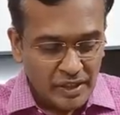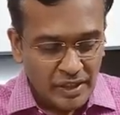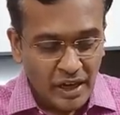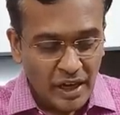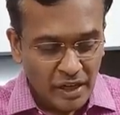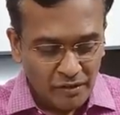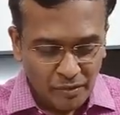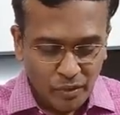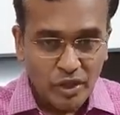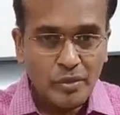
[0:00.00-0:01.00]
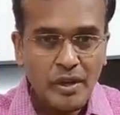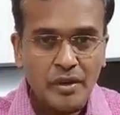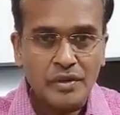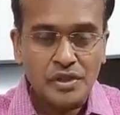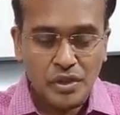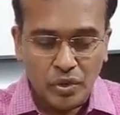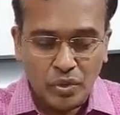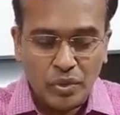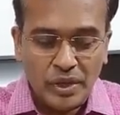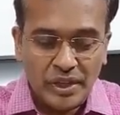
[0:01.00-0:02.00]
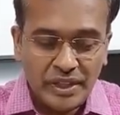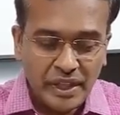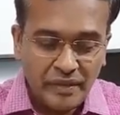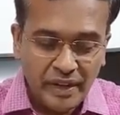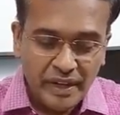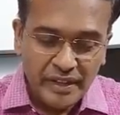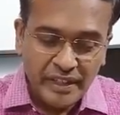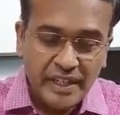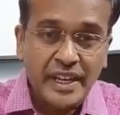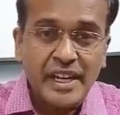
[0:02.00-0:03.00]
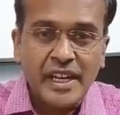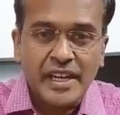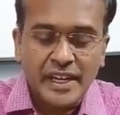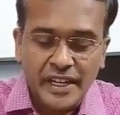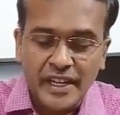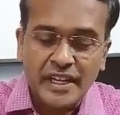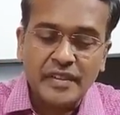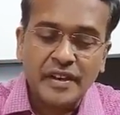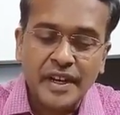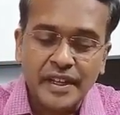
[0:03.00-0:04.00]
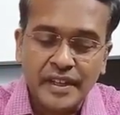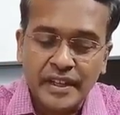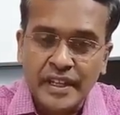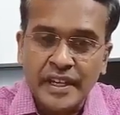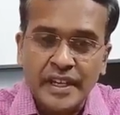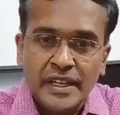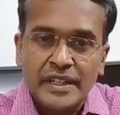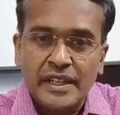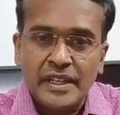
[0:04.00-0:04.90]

நாலாவது முக்கியமான விஷயம் உங்களுக்கு தேவையானது கையில் ரெடியாக இருக்க வேண்டியது இந்த